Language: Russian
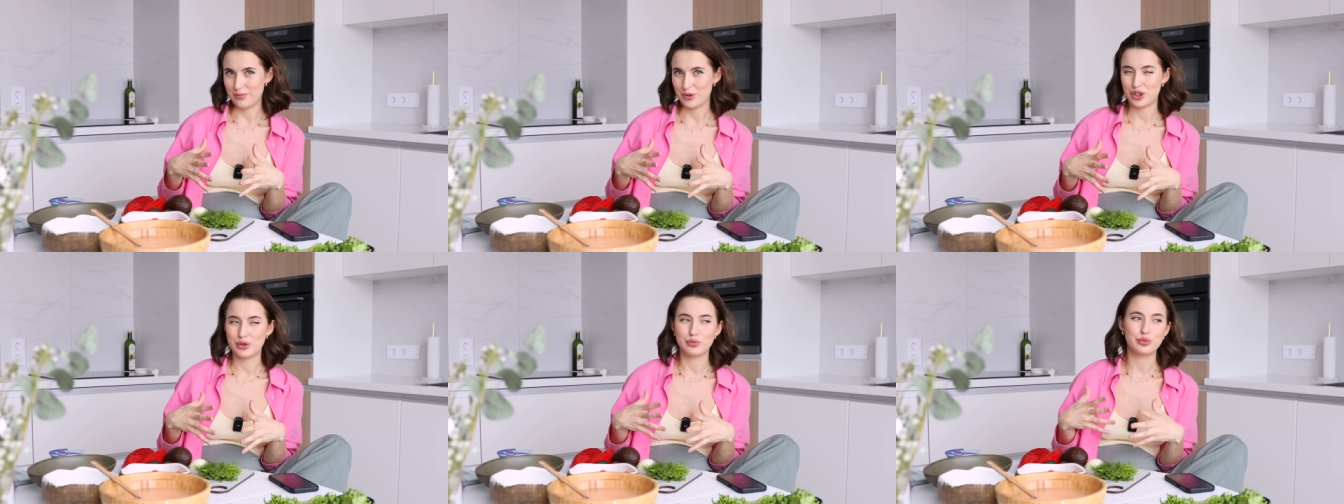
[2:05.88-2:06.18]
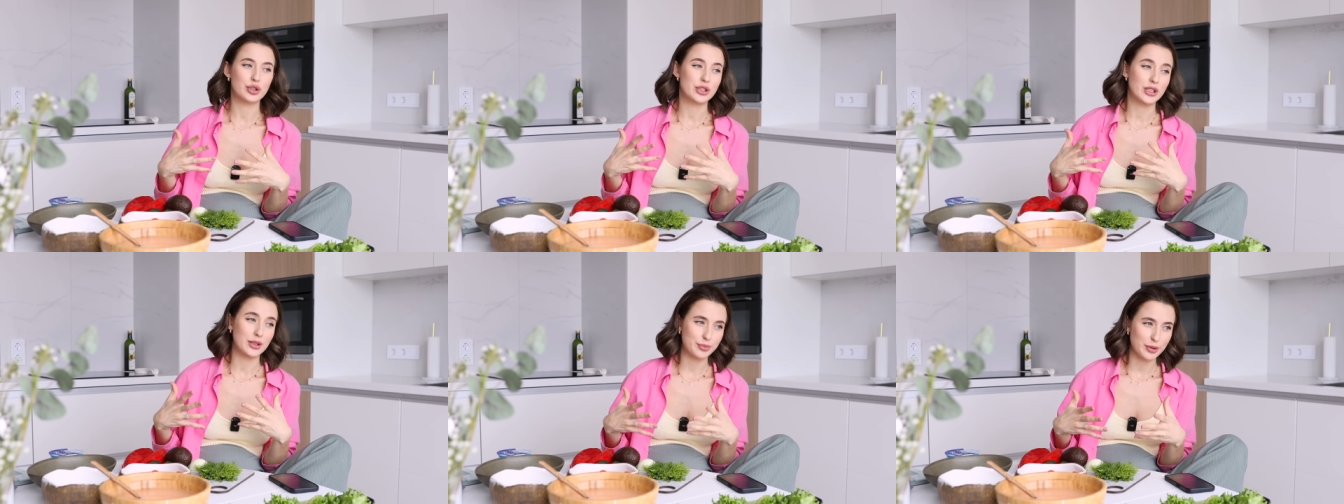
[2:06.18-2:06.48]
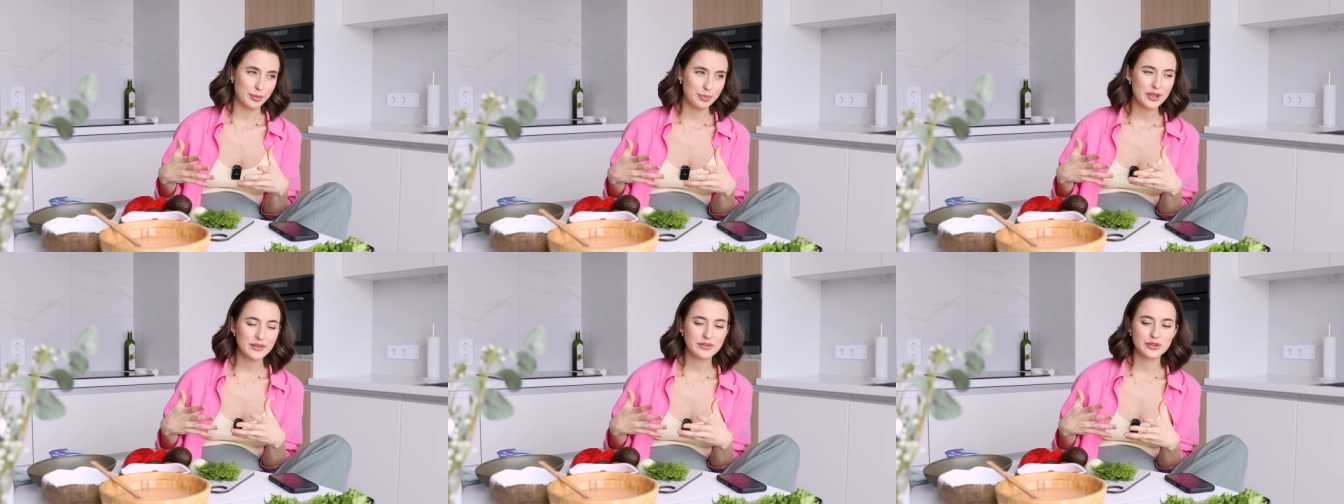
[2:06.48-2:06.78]
почему она
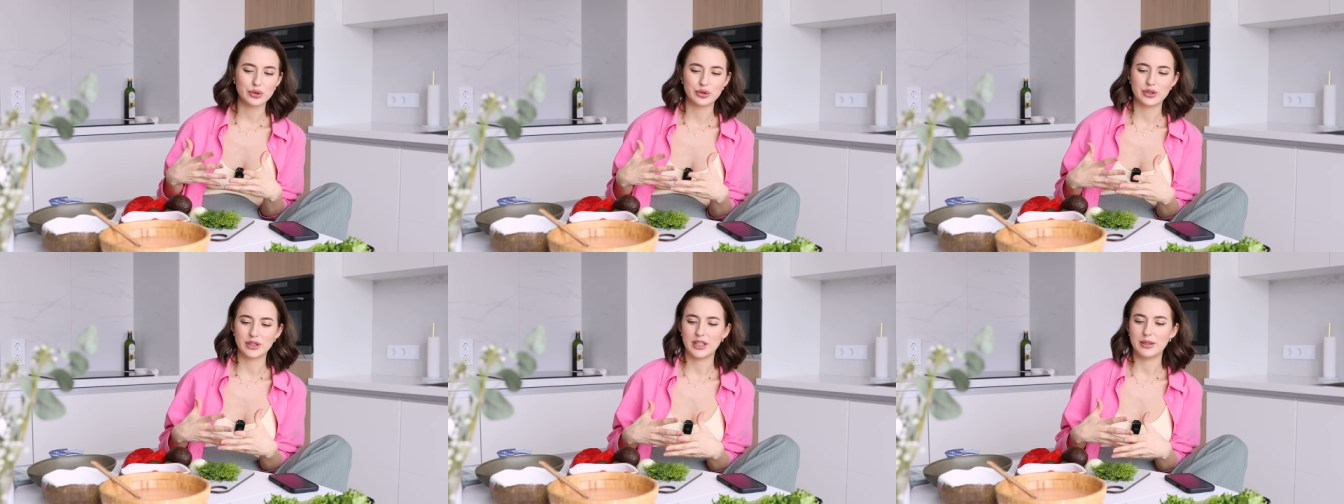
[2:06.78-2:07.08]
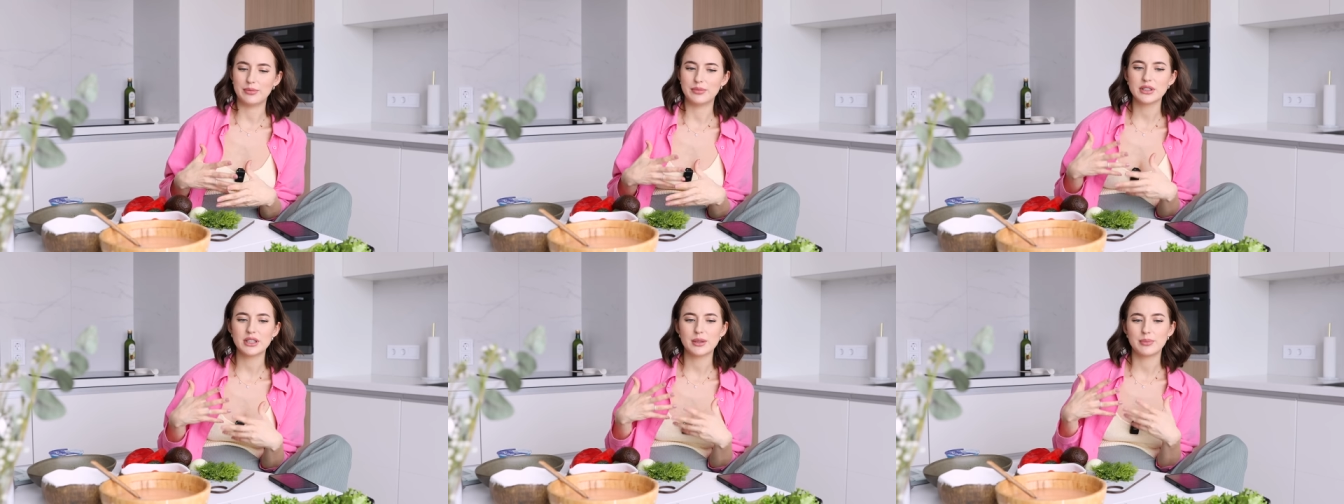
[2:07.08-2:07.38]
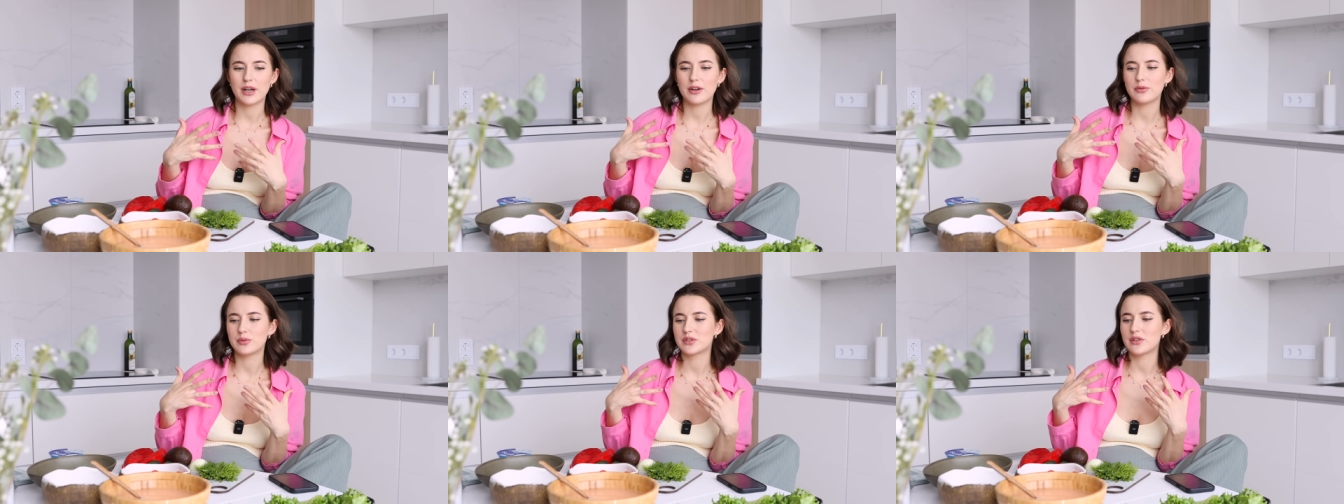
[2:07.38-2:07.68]
ПП, все-таки мы
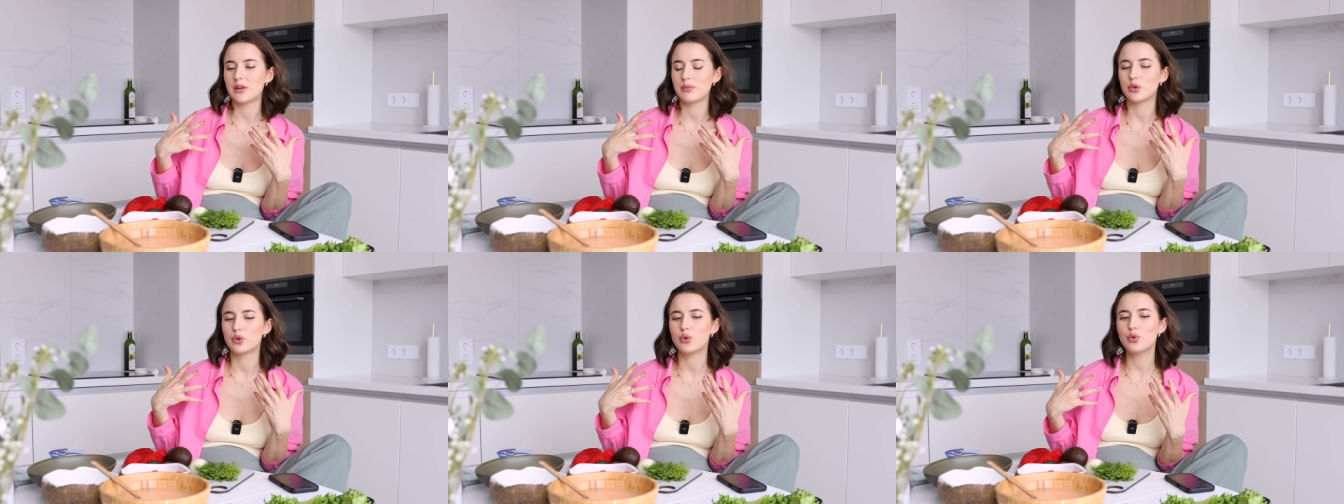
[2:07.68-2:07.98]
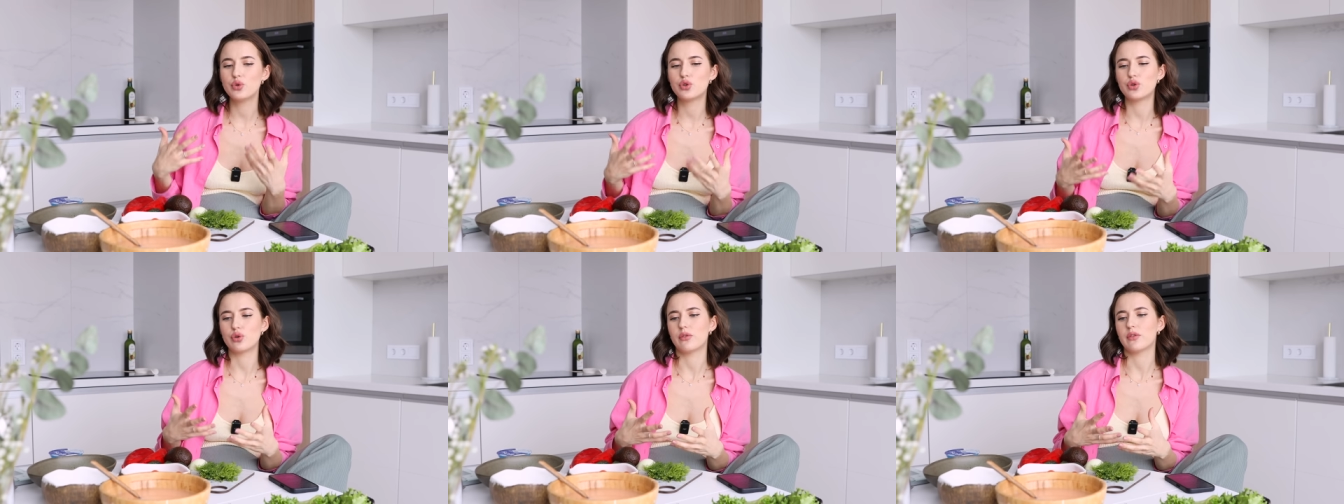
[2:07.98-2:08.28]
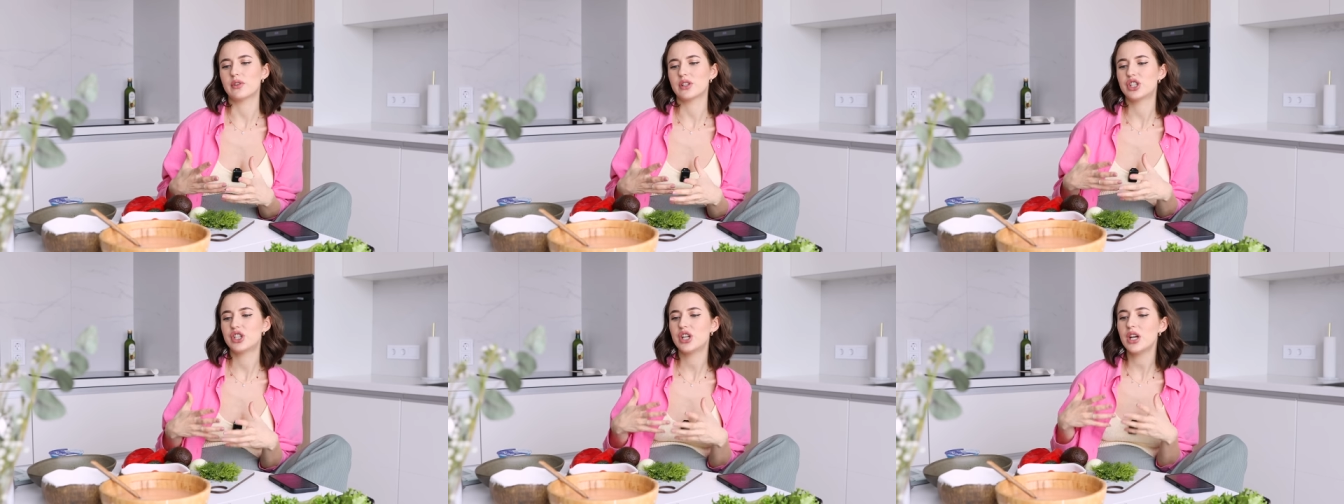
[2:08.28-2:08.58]
добавим с вами кучу
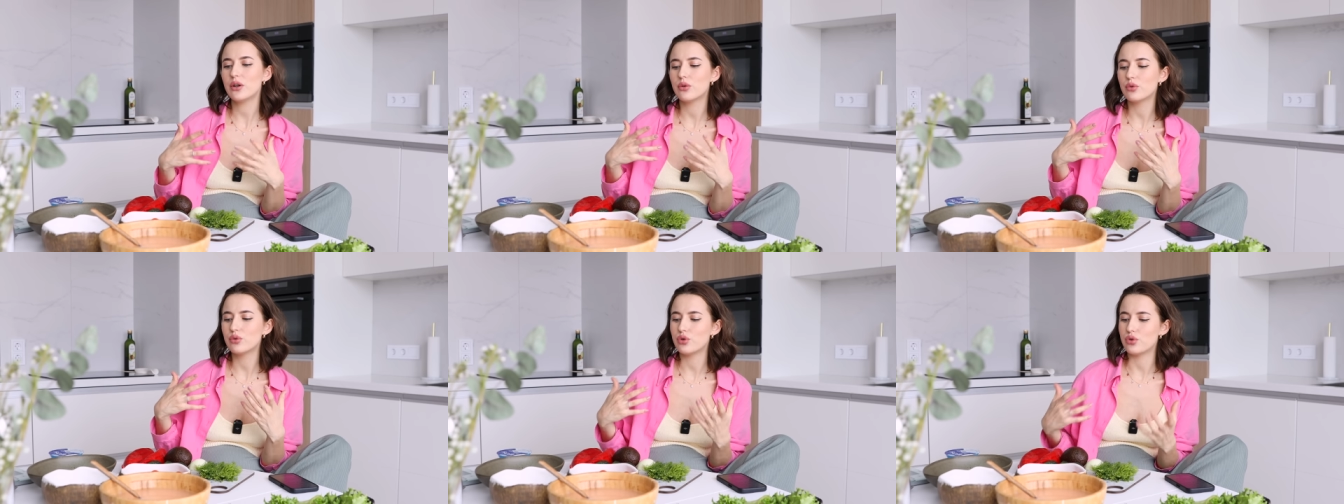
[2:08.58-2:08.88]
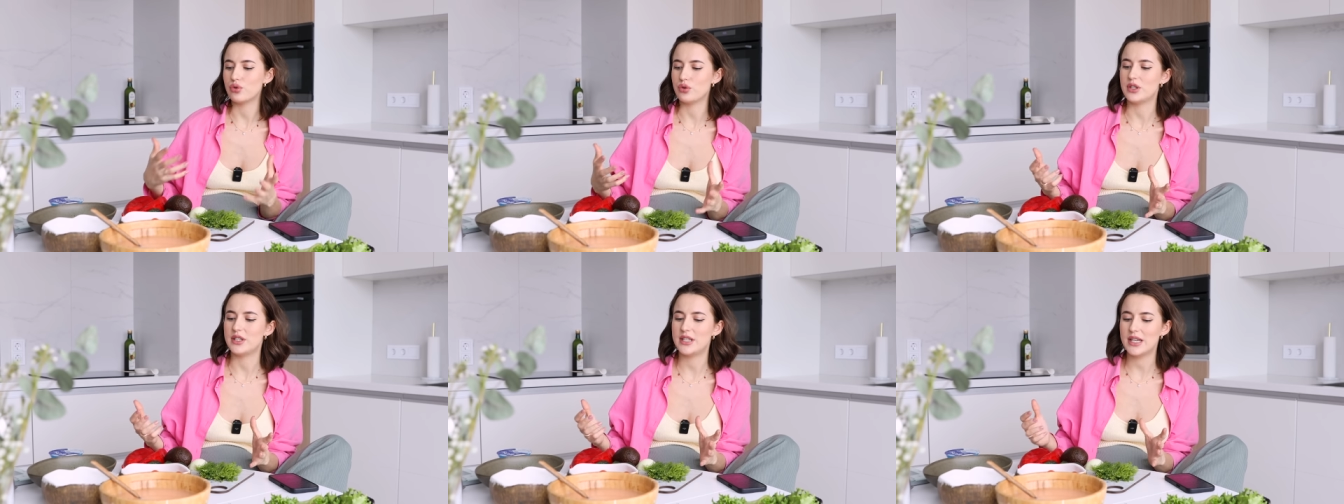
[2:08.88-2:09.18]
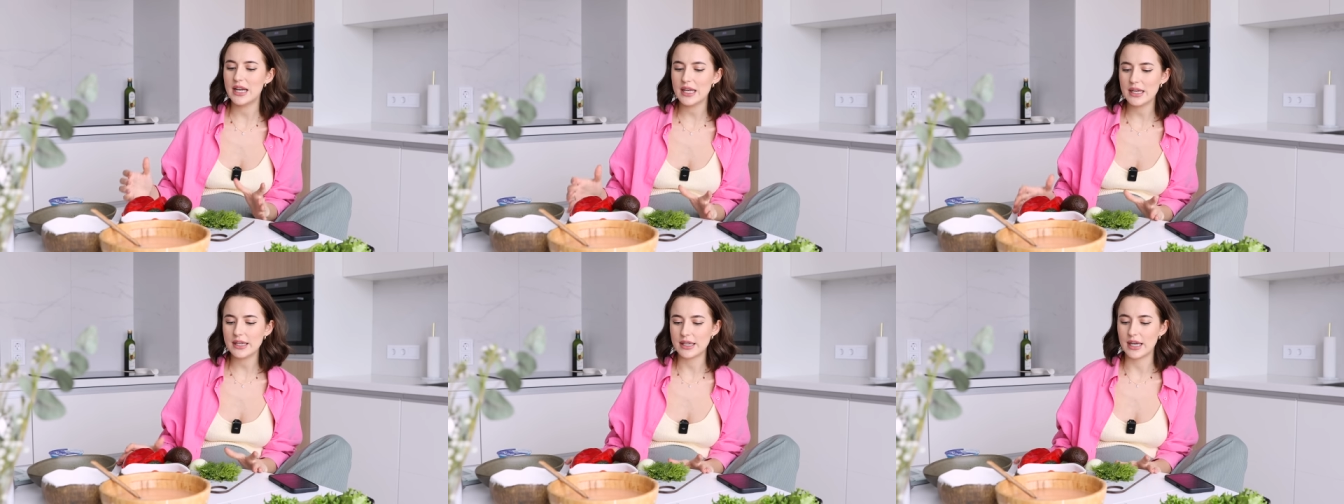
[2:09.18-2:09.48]
овощей, кучу
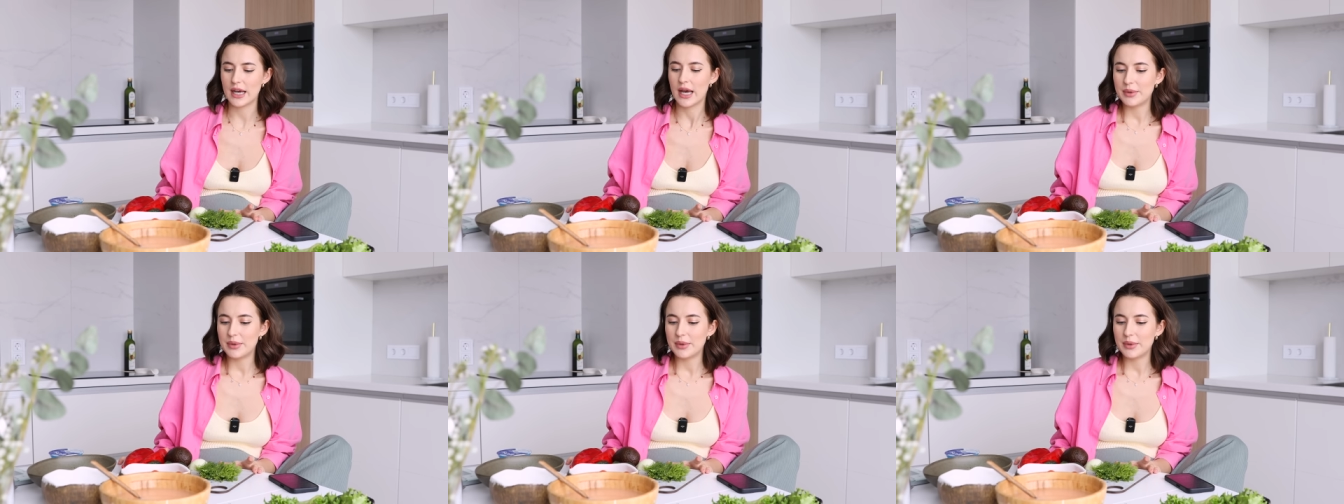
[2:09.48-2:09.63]
зелени.